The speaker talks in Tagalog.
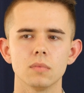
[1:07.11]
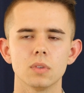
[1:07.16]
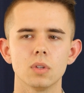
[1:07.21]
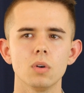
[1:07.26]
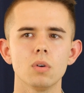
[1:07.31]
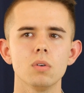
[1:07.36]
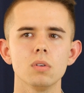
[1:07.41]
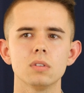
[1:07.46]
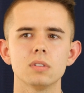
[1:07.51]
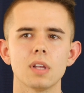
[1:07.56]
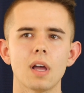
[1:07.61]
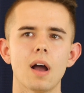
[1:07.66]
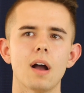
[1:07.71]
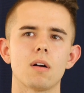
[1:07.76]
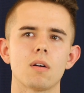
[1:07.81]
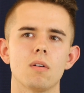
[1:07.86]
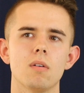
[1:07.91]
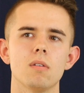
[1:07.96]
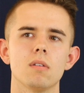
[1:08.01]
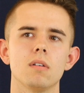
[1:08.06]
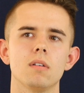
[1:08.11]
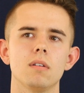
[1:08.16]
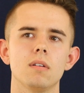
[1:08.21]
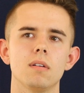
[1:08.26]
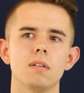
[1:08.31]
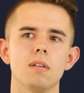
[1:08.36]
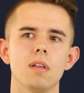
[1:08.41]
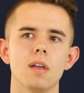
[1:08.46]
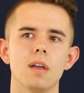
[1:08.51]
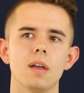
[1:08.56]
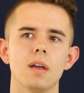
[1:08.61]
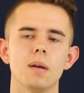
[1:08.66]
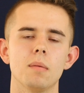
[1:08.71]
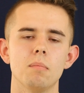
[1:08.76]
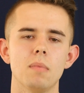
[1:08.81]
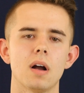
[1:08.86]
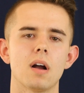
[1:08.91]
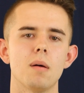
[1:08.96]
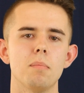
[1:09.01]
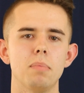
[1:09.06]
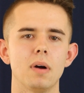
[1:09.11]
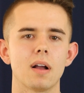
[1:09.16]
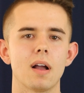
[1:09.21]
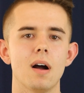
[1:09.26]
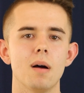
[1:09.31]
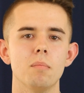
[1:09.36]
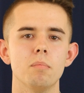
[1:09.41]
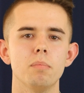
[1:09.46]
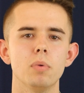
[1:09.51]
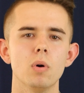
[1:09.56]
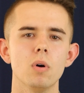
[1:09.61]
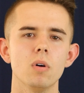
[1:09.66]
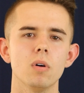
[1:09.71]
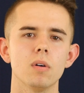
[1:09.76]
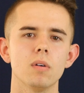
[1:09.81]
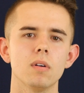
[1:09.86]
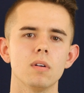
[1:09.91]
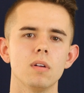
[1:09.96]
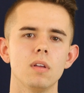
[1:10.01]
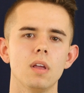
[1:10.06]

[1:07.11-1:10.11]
tungod sa akong mga pag-ampo